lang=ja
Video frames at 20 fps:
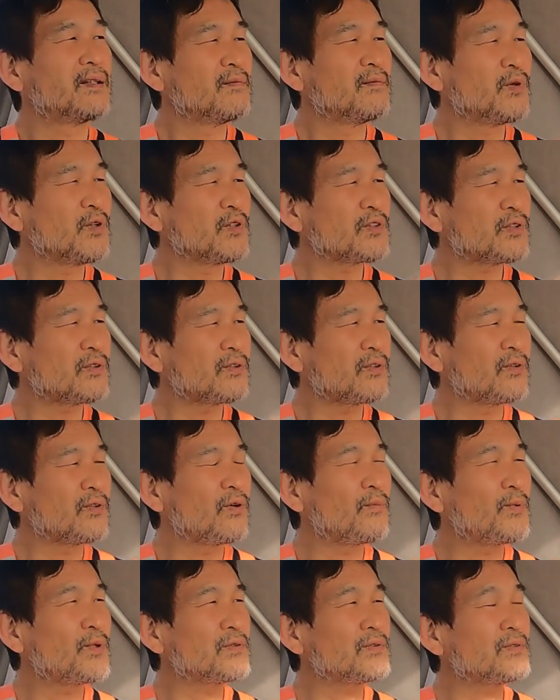でもうちょっと
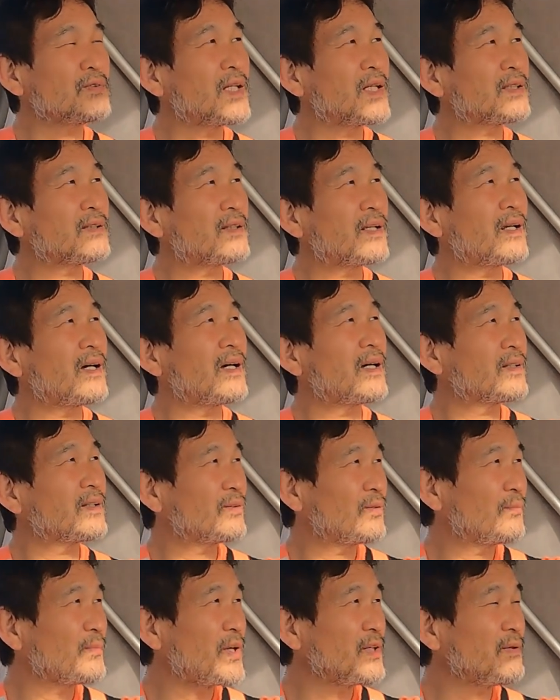上るんだったら
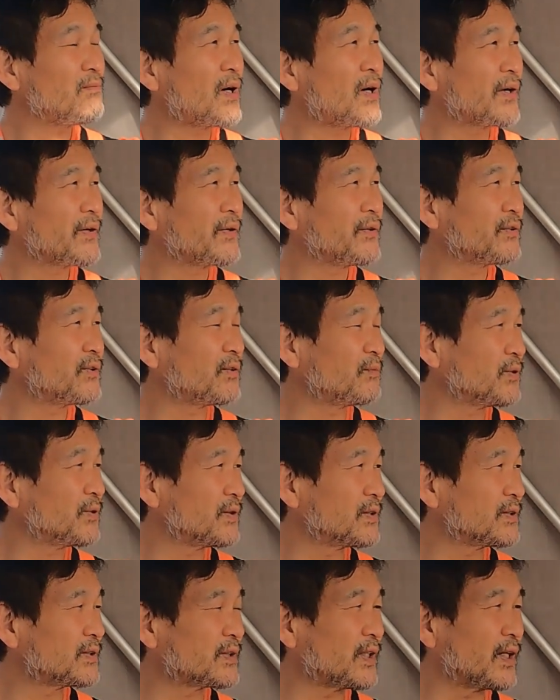メインも上げようと思うん
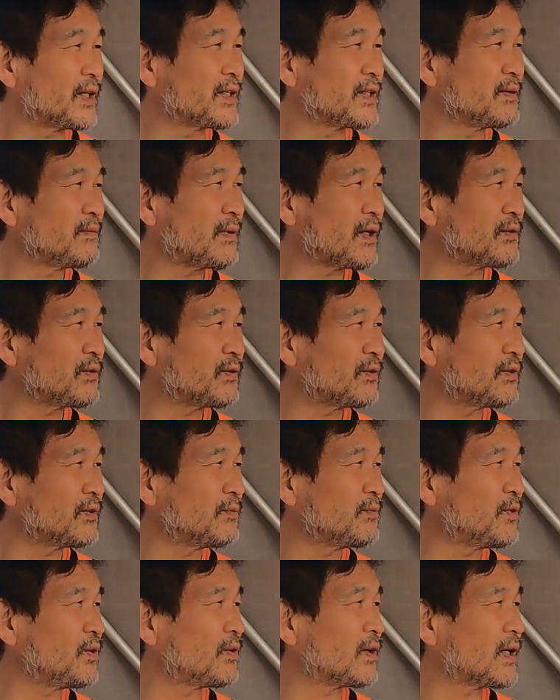ですが、今のとこ
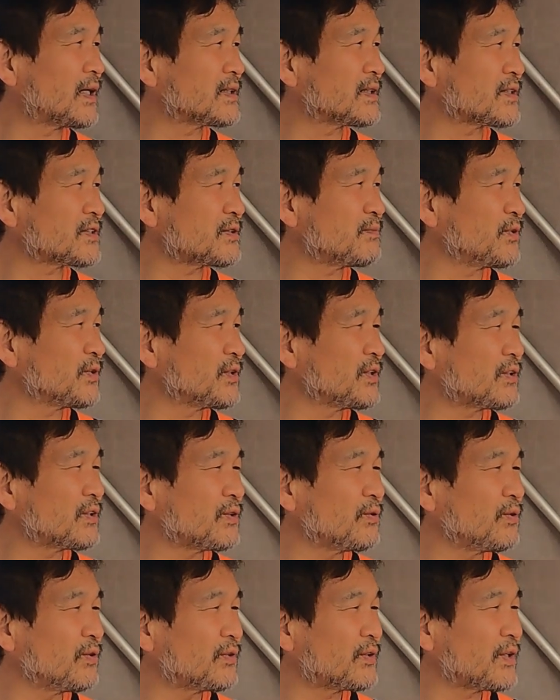ろもう風下に
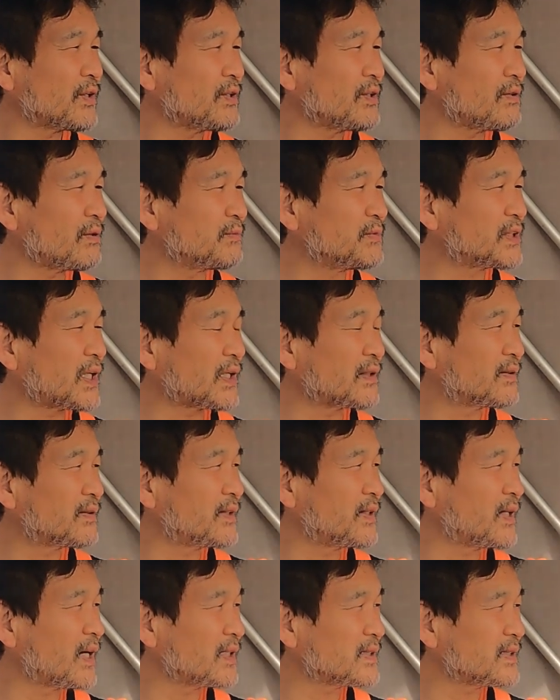基本的には向かっ
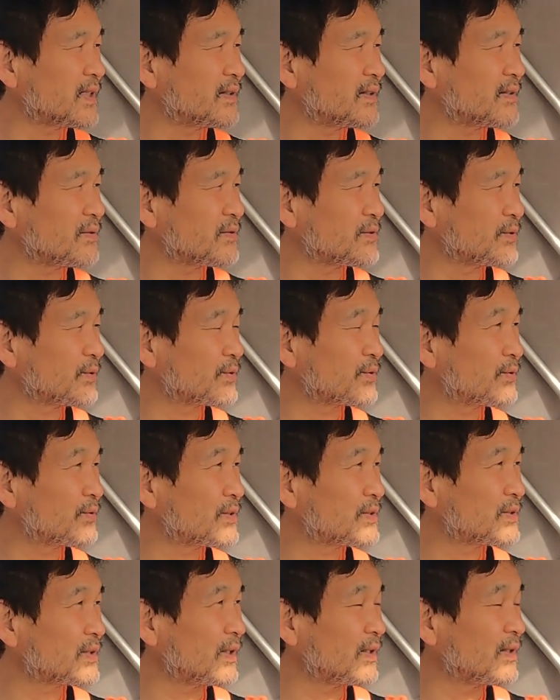て流されてる状況
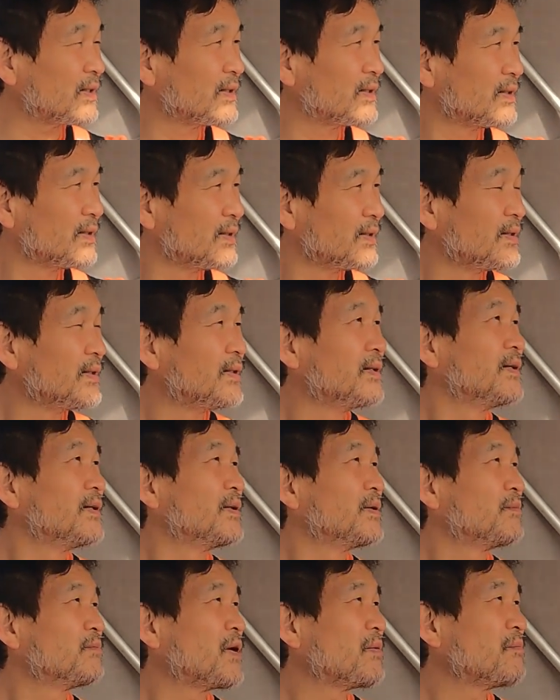ですか
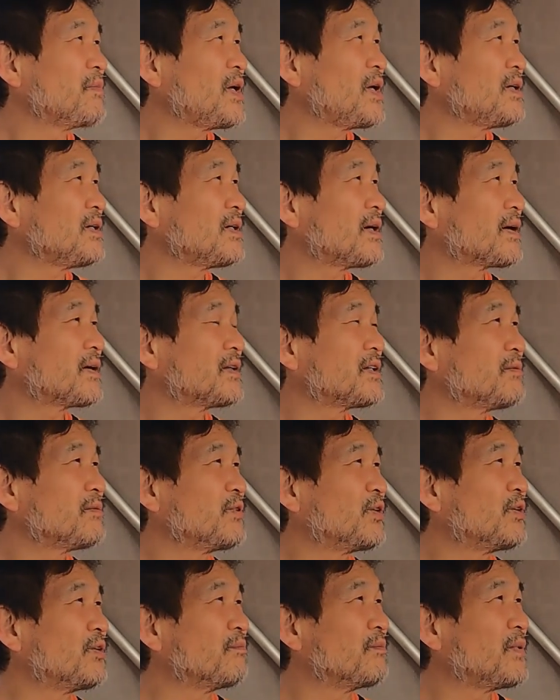ら、メイン上げて
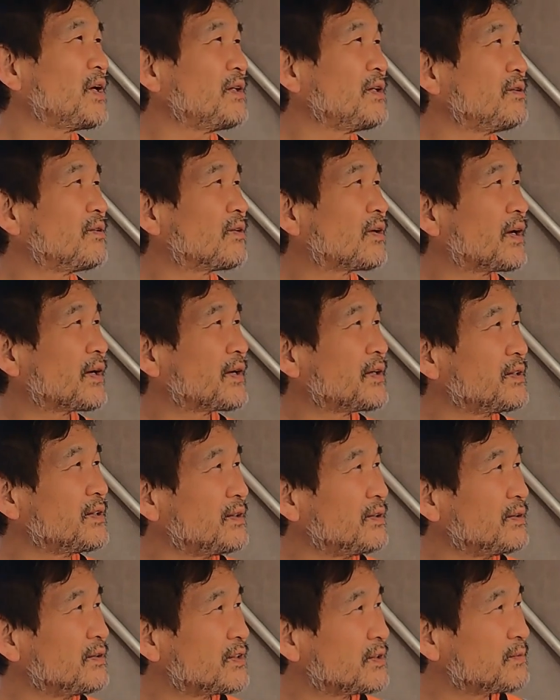もメインの影
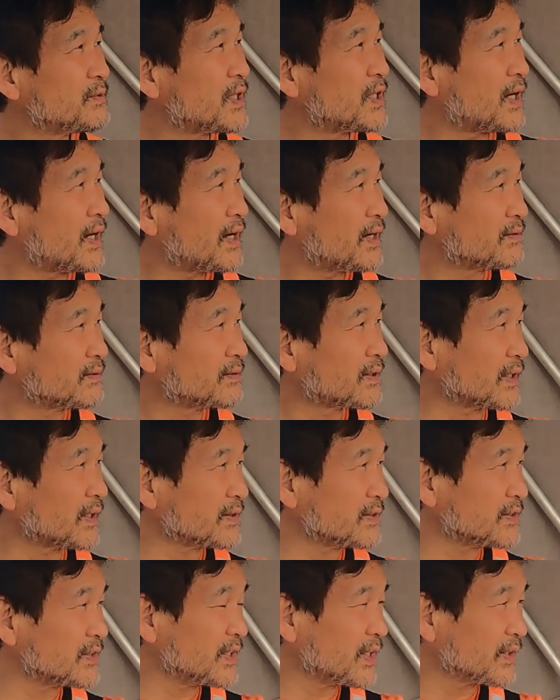にジブが入る
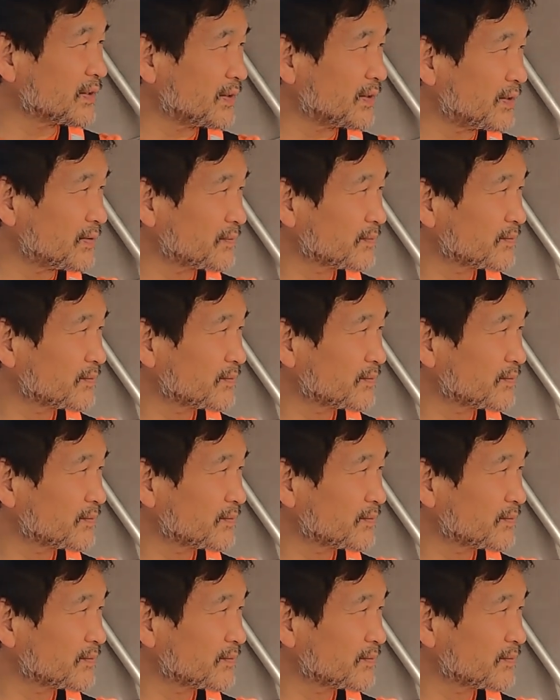感じなんで、